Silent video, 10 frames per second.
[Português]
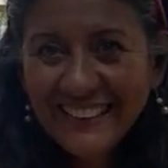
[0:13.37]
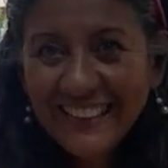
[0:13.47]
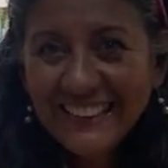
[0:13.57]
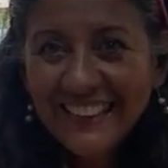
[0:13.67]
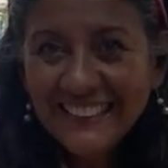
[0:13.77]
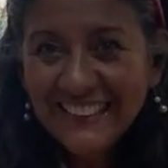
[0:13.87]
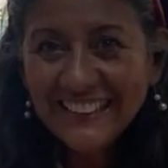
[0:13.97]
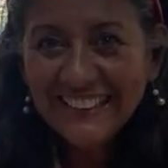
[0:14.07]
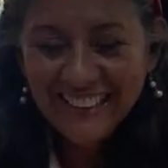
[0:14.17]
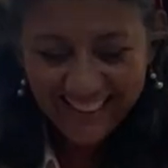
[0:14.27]
Já tem
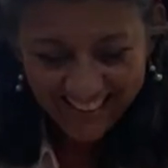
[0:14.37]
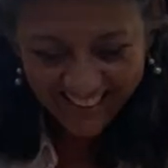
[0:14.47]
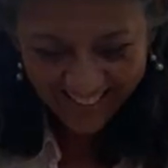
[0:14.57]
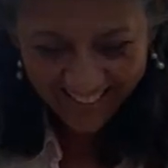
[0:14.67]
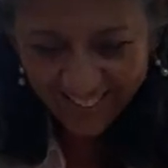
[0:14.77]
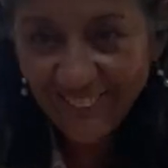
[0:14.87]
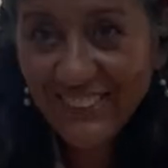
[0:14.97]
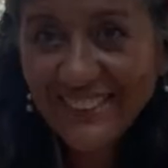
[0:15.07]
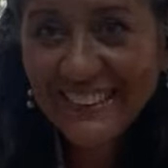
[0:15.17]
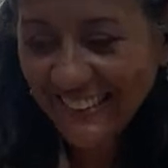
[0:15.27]
gente aí,
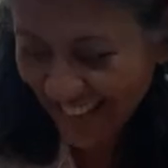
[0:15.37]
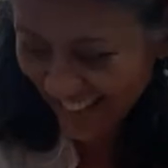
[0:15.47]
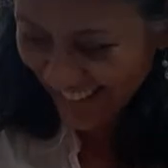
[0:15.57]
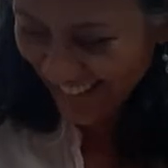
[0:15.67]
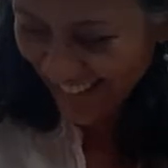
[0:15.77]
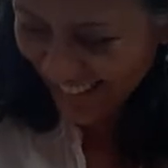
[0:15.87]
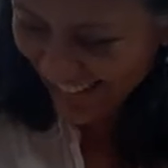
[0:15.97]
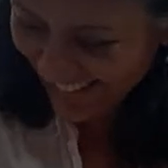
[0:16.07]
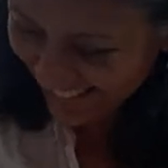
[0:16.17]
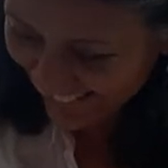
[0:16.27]
bom
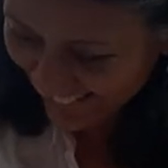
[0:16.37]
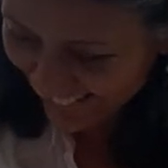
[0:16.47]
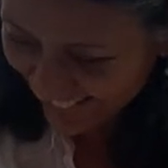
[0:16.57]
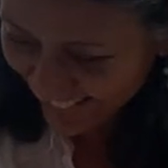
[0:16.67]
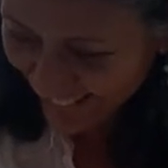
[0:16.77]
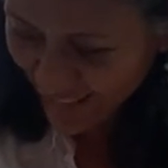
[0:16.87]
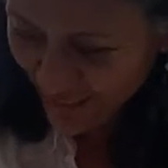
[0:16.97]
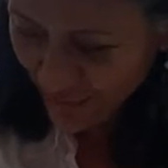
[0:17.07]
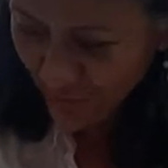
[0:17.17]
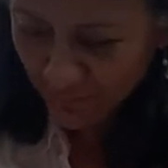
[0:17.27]
dia!
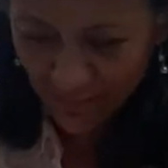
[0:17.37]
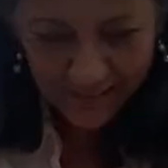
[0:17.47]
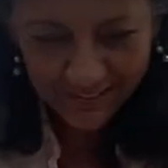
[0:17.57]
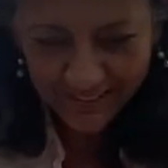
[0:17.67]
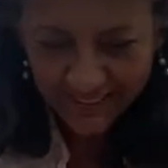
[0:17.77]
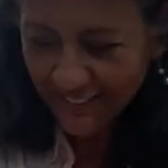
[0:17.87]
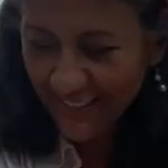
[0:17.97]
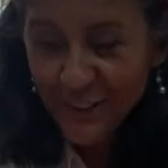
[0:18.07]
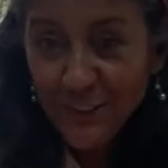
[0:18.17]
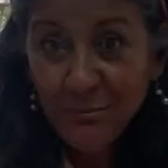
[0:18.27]
Deixa eu,
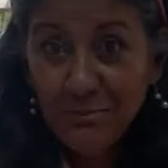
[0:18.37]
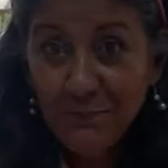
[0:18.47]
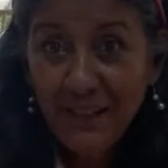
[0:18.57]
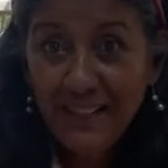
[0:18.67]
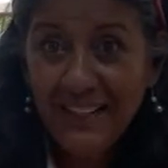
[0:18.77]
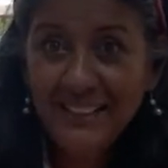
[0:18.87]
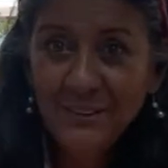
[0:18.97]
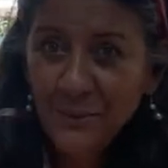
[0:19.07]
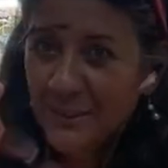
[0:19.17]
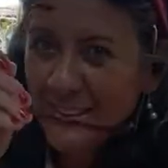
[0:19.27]
deixa eu preparar
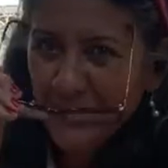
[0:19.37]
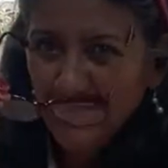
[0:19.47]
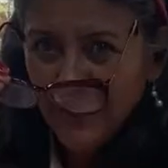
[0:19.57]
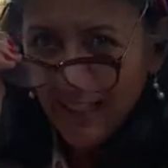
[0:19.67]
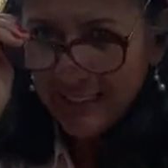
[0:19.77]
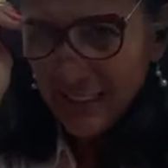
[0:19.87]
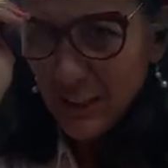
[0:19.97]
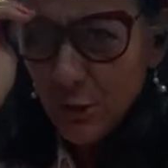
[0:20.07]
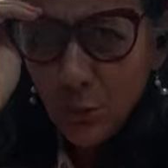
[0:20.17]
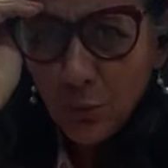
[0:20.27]
aqui o outro celular, tá
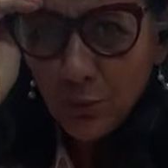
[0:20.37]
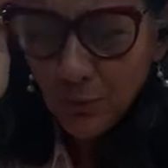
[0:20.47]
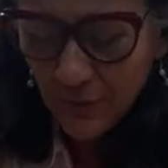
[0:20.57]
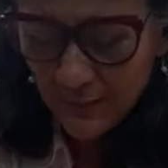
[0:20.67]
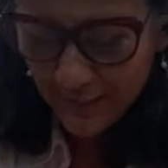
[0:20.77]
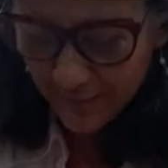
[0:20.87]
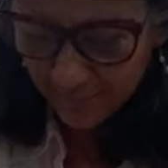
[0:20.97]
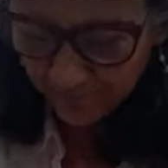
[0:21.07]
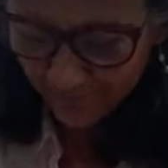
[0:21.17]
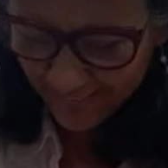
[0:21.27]
escuro hoje,
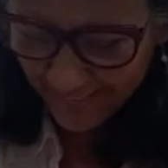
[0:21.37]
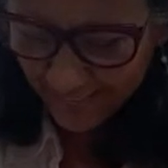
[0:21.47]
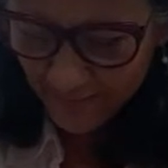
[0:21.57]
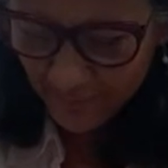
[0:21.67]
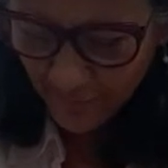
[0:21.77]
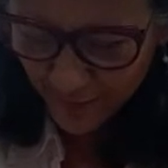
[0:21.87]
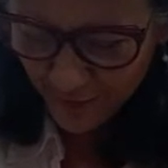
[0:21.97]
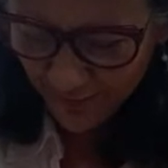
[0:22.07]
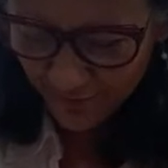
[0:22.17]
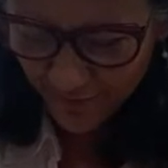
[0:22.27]
hein?
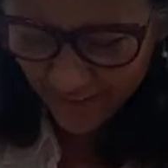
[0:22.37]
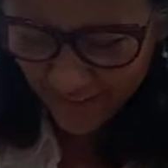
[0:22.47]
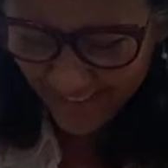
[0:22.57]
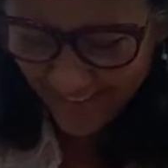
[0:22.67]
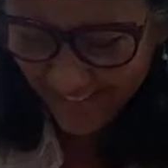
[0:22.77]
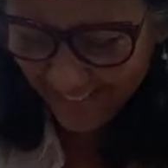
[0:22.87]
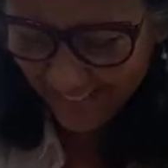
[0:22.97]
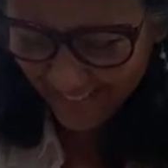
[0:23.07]
Puxa vida!